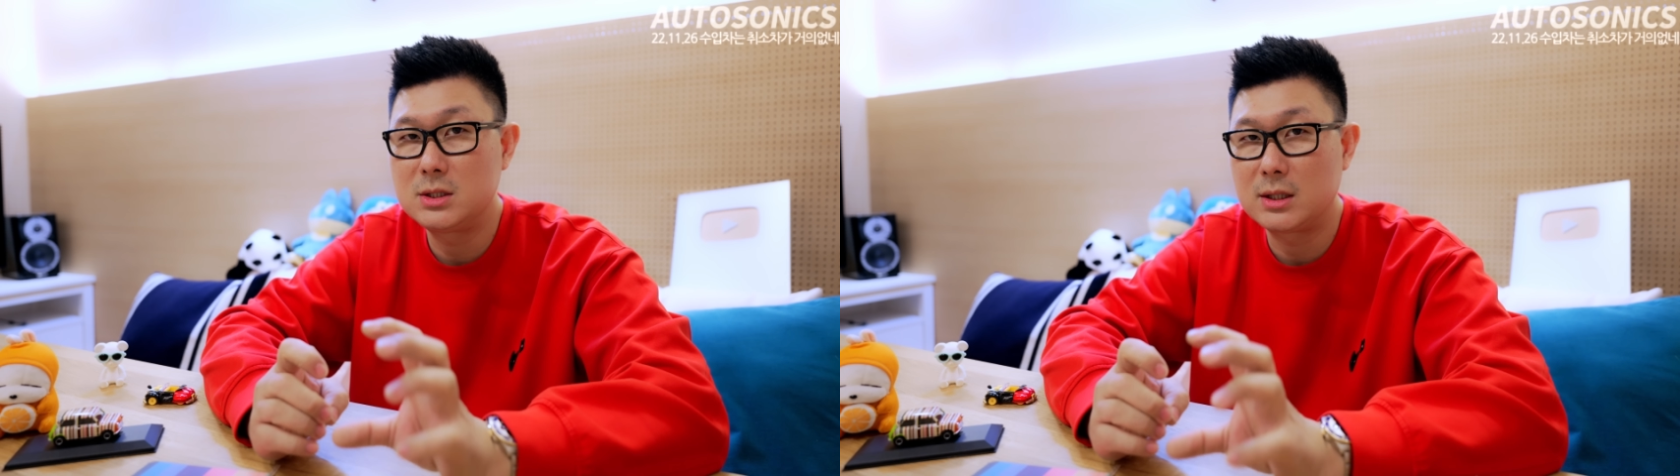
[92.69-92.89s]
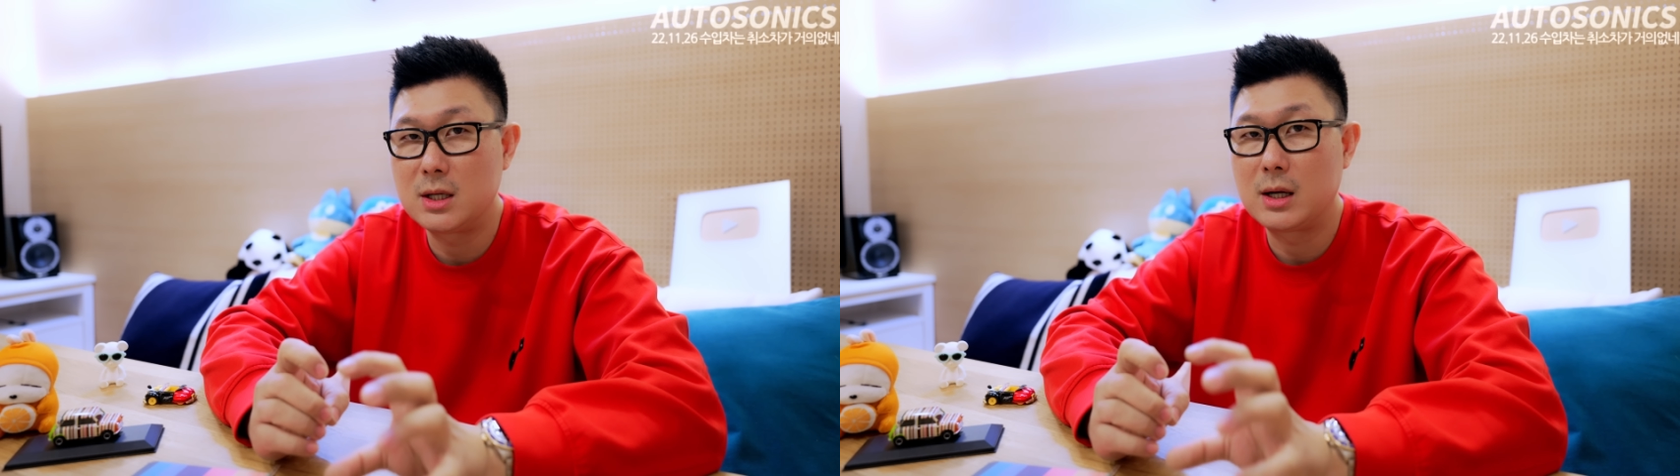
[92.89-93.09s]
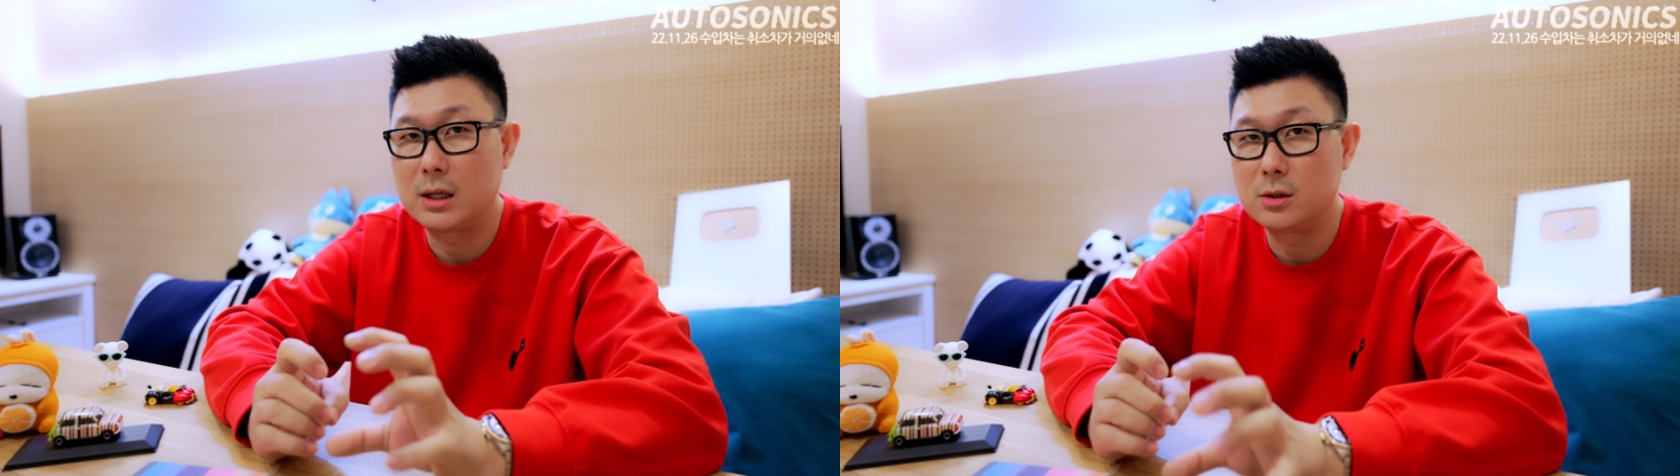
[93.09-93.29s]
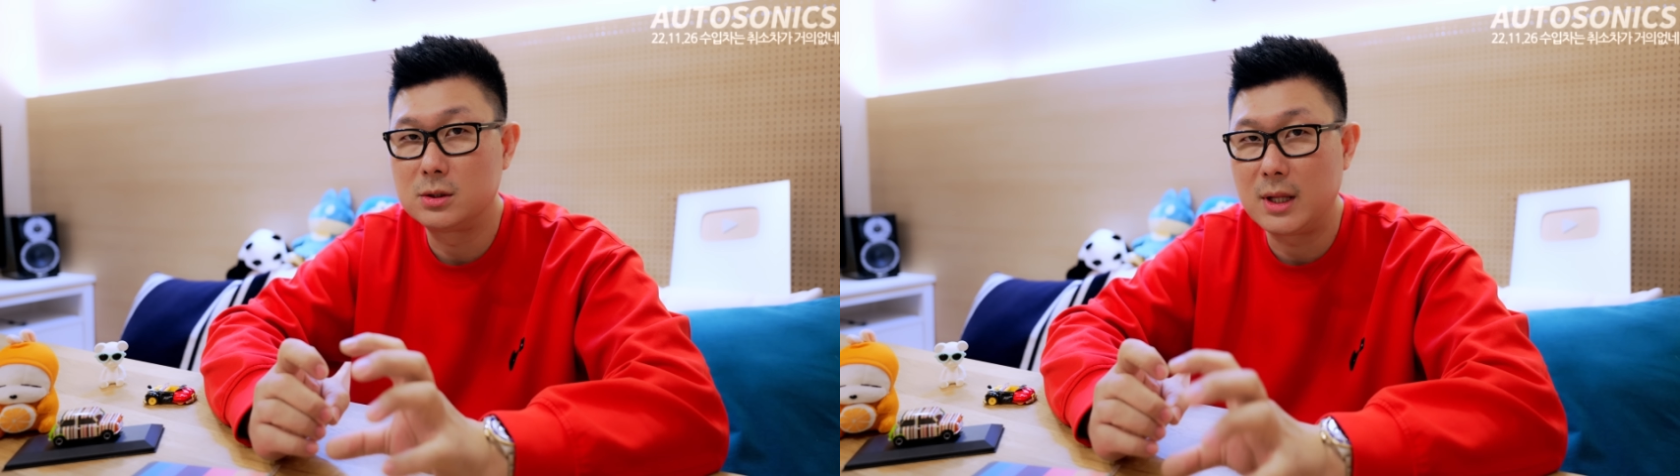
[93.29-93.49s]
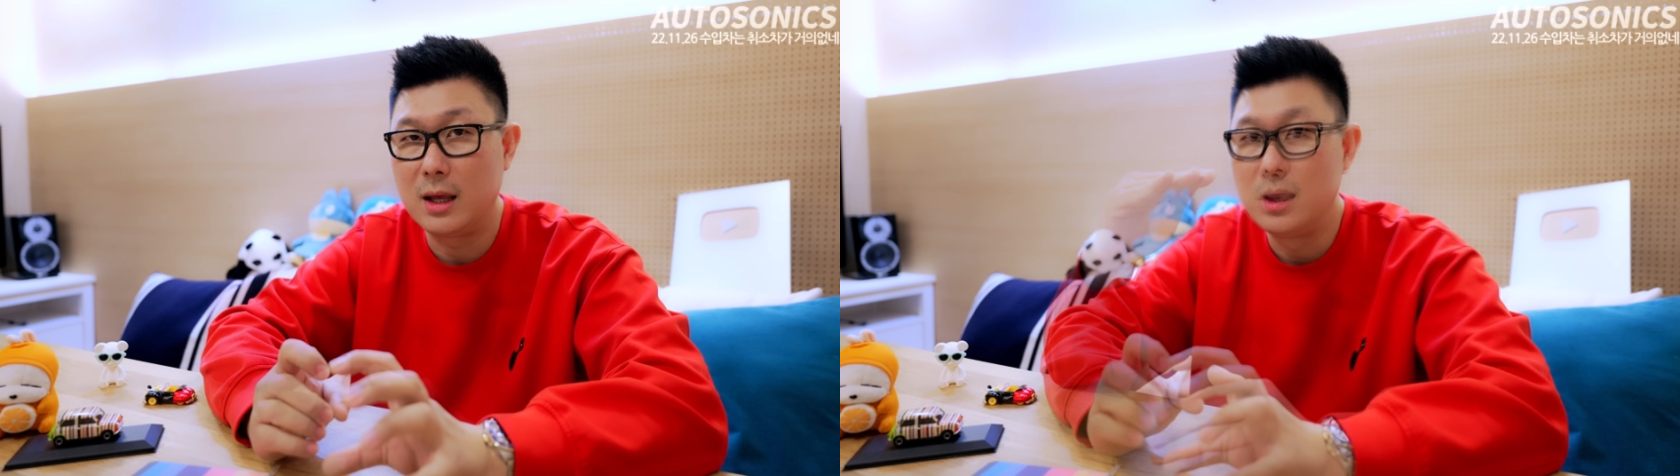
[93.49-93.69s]
차량
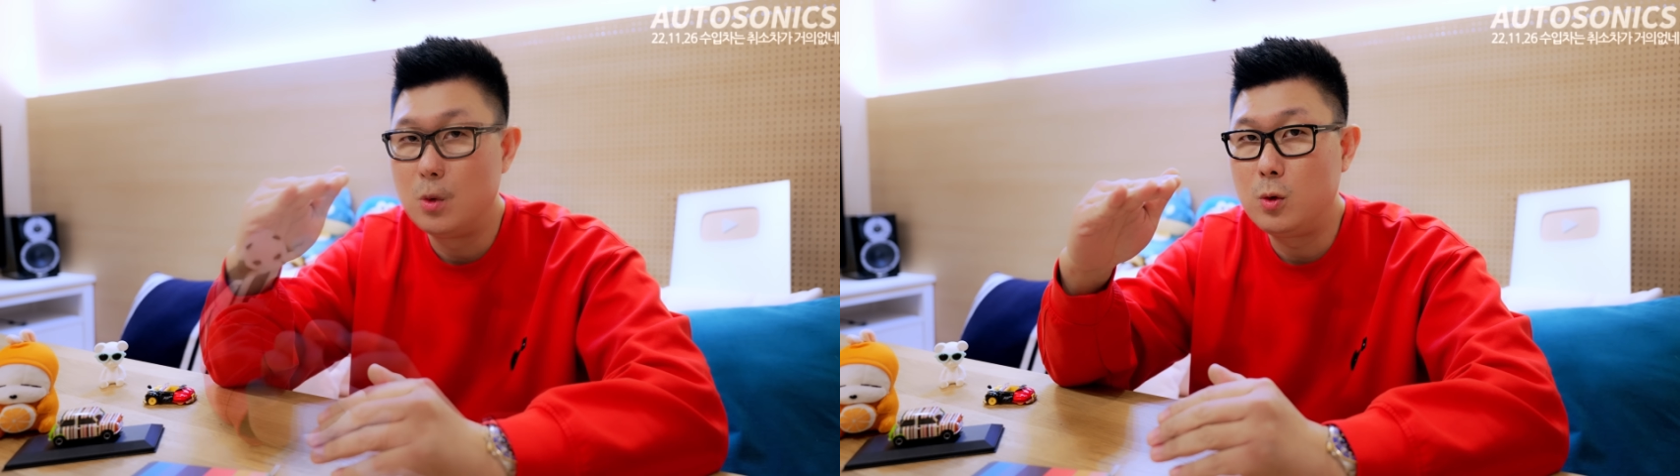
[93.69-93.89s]
가격대, 요